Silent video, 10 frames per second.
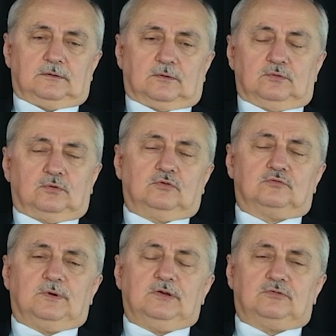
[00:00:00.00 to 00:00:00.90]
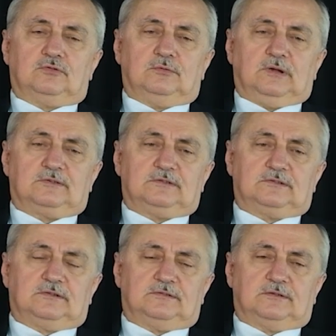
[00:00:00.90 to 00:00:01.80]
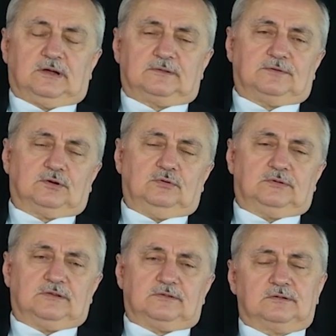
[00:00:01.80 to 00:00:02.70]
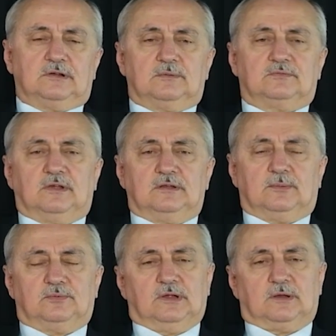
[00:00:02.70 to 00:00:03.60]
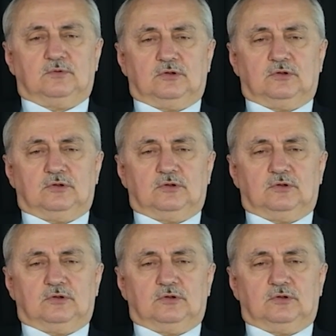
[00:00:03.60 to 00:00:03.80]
19 ee, Mayıs Üniversitesi Ziraat Fakültesi Tarımsal Yapılar